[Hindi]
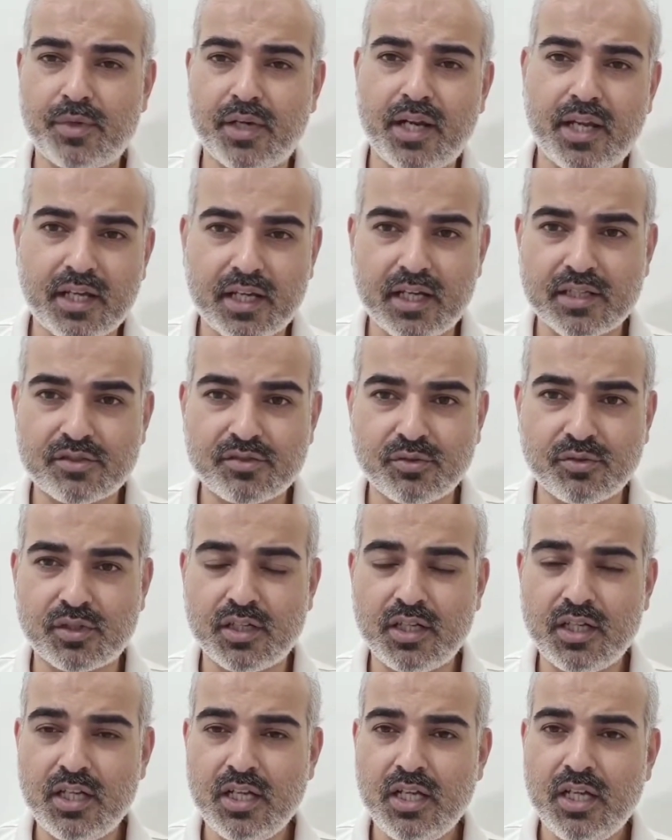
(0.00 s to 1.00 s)
परे का सुख
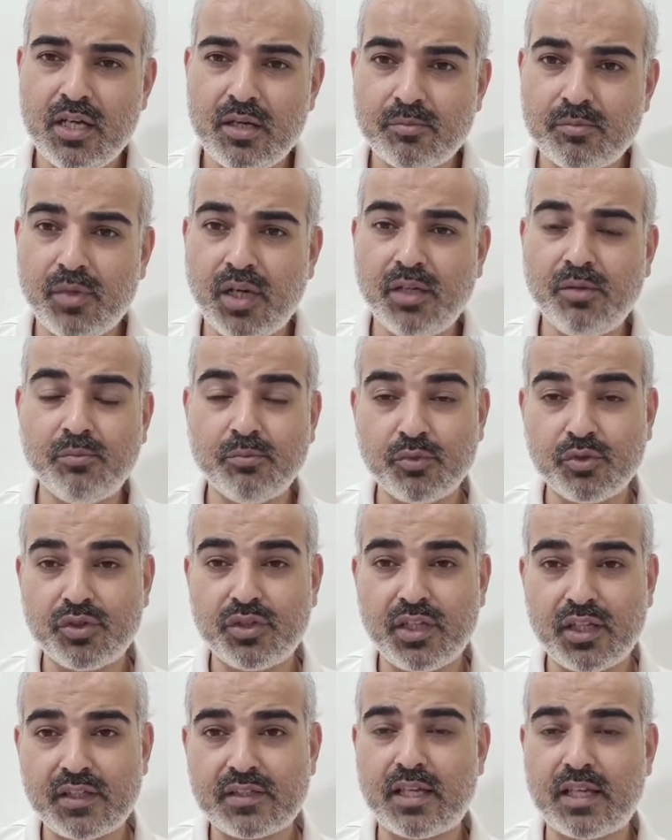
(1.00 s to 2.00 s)
मन
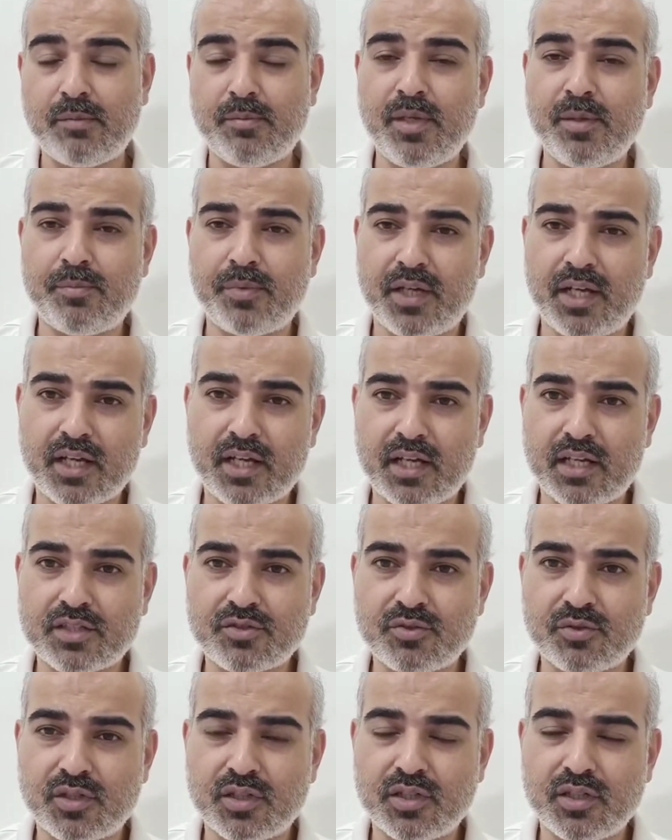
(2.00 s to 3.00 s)
बुद्धि से भी परे का
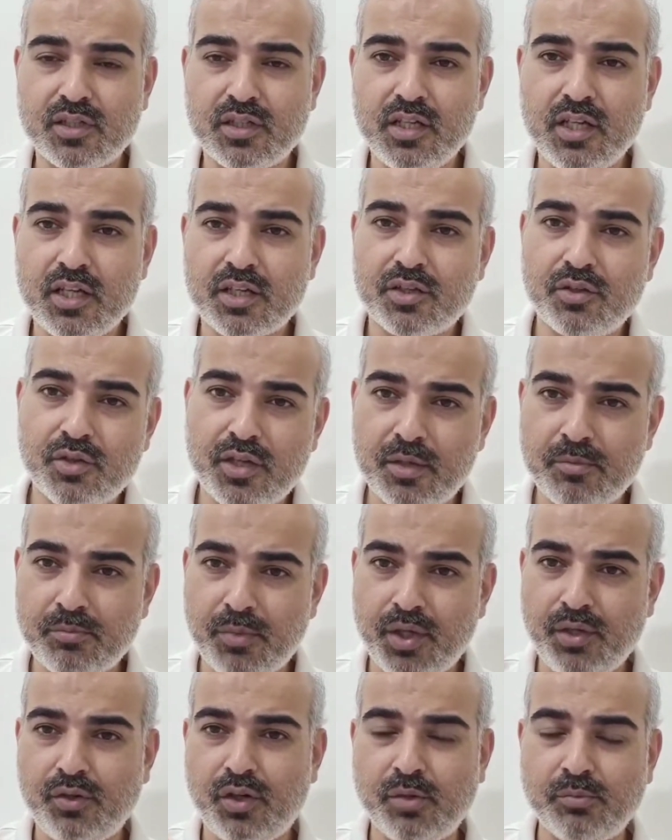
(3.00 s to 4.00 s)
सुख क्योंकि
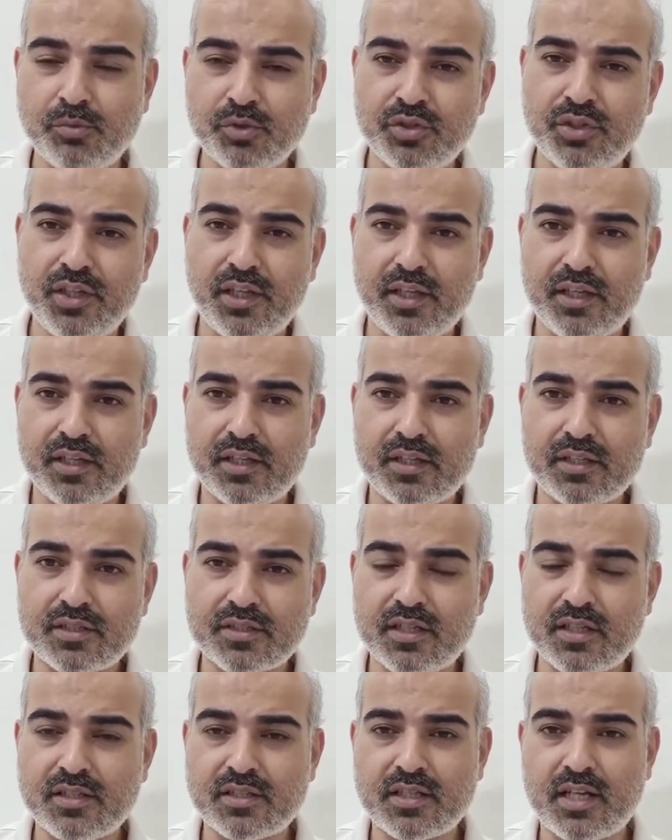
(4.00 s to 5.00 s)
मन और बुद्धि
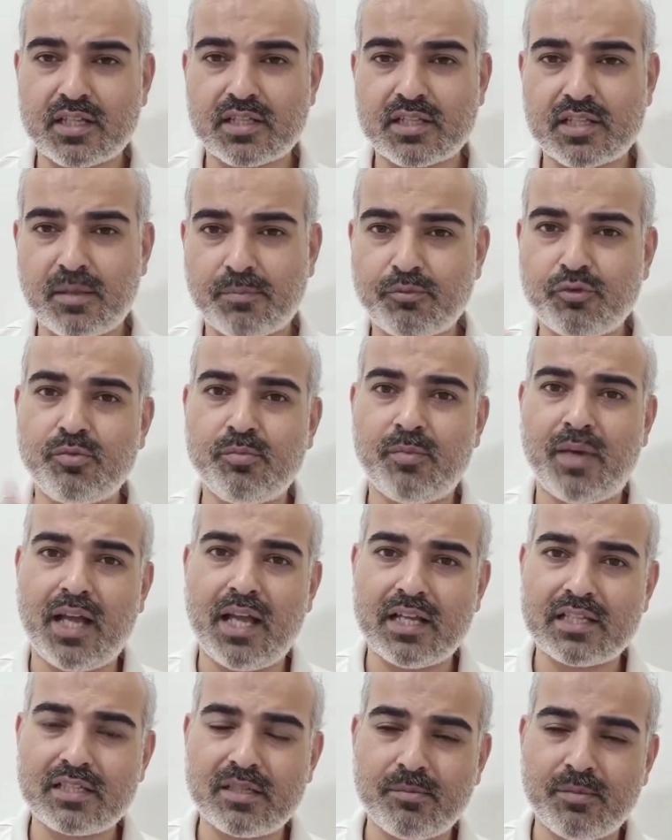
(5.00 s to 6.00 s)
संस्कार सब कुछ
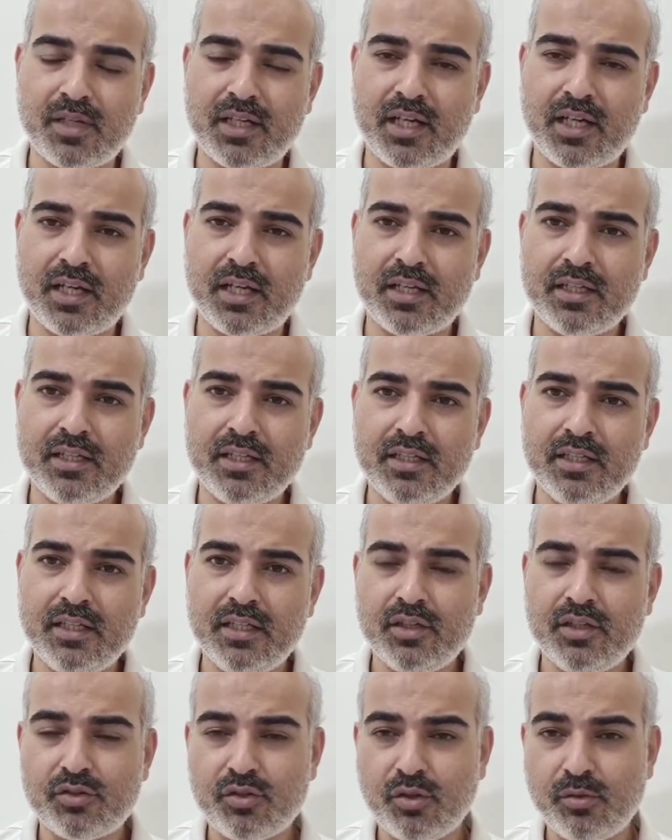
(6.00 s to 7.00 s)
माया से बना है
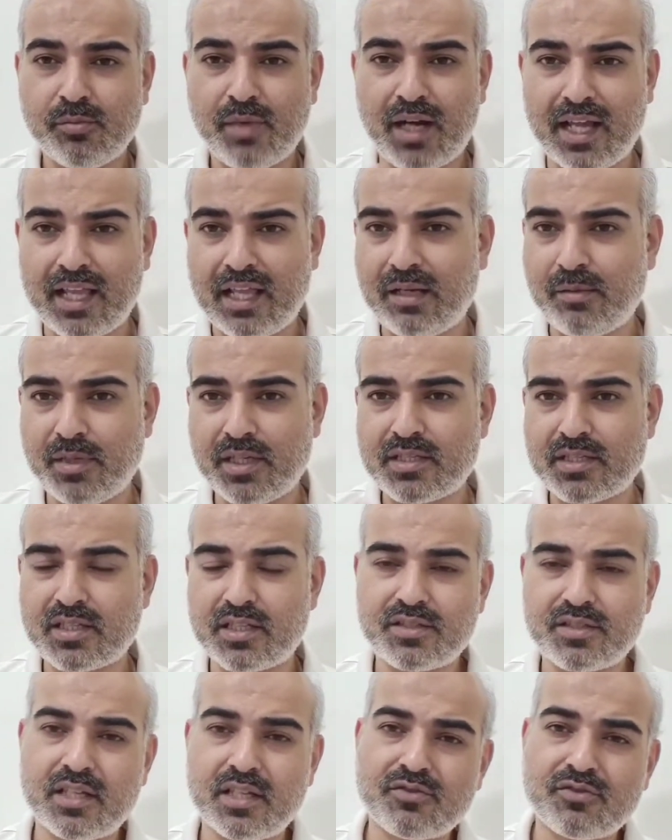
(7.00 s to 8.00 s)
तो माया में
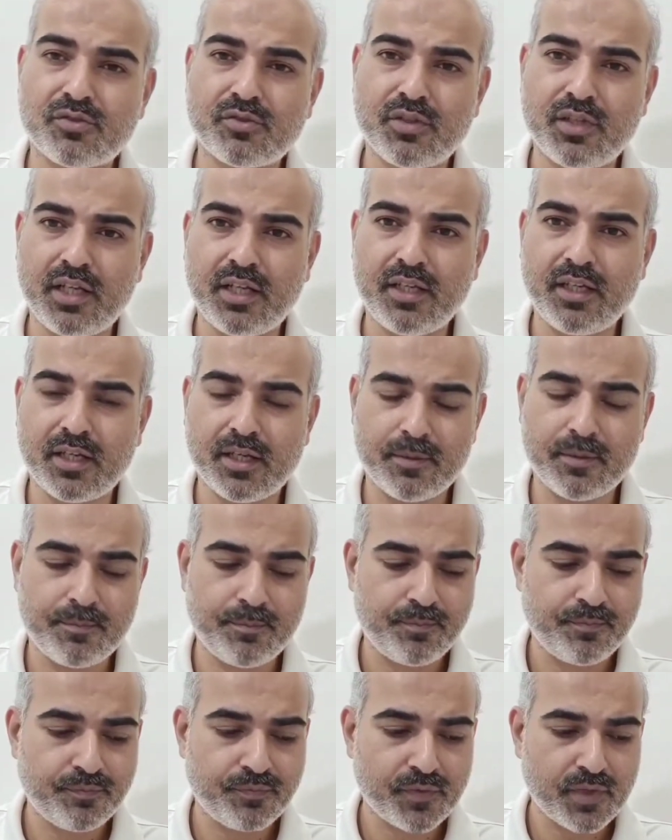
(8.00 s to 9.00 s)
सच्चा सुख नहीं है
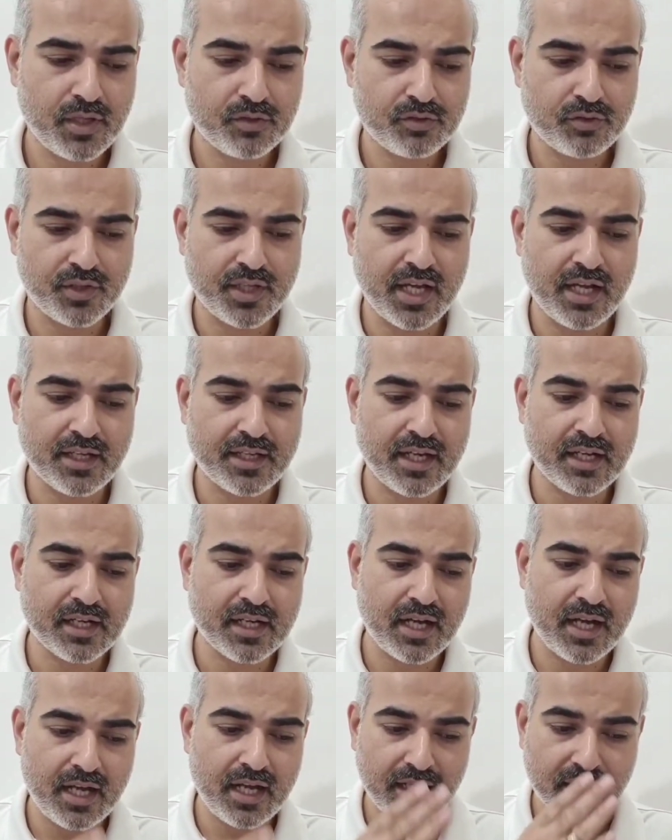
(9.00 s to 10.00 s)
तो यहाँ क्या
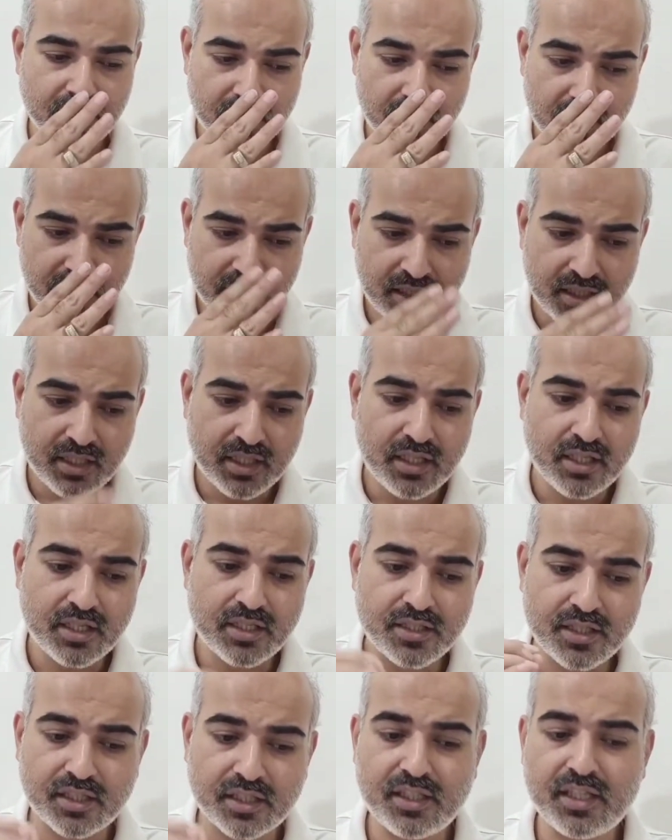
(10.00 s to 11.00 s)
कहा है
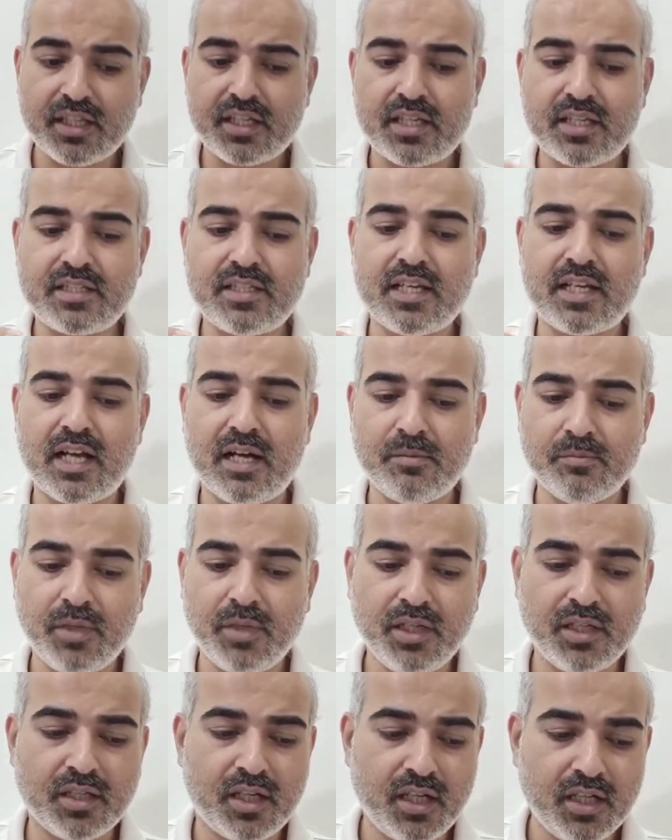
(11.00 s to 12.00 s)
यदि किसी का
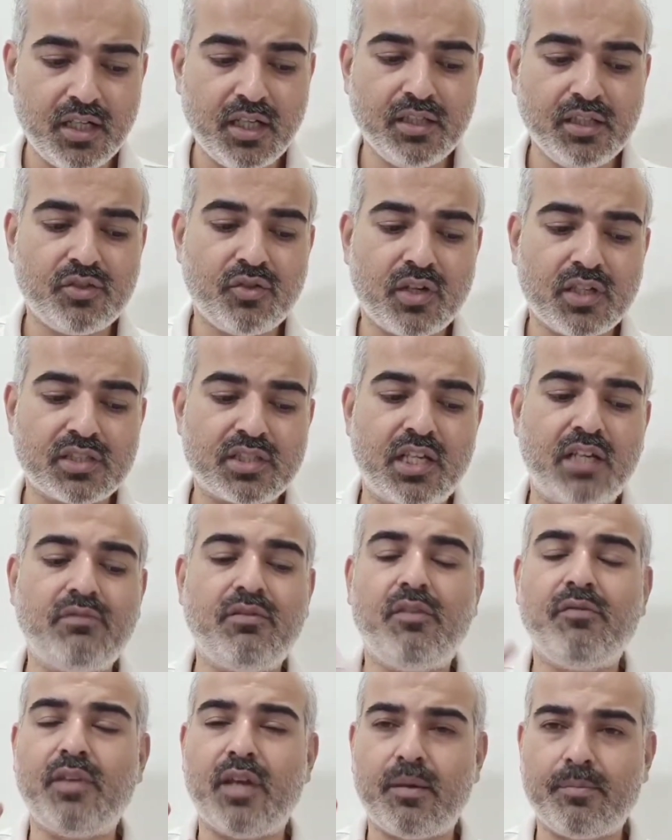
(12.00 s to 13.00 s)
मन अनंत और
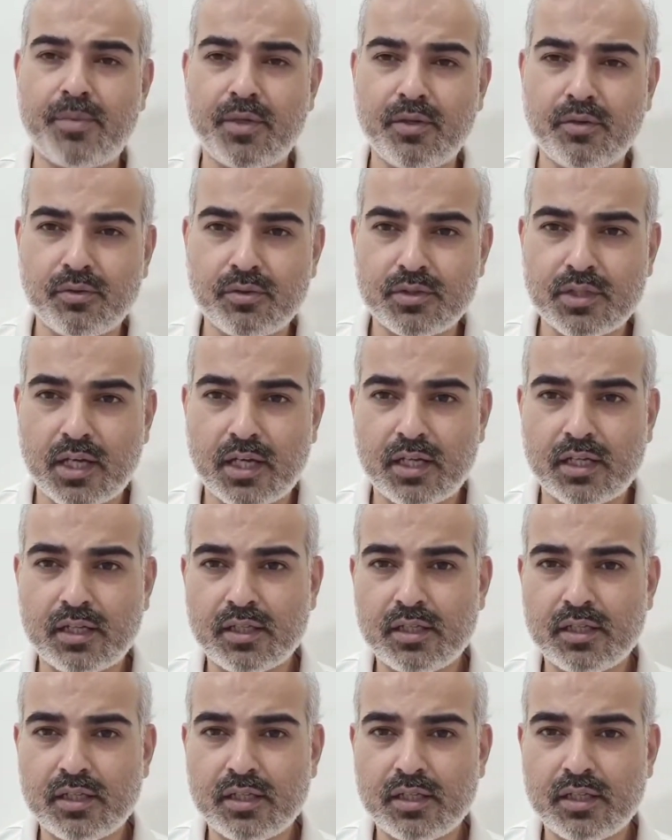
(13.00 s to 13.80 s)
सर्वव्यापी हो जाए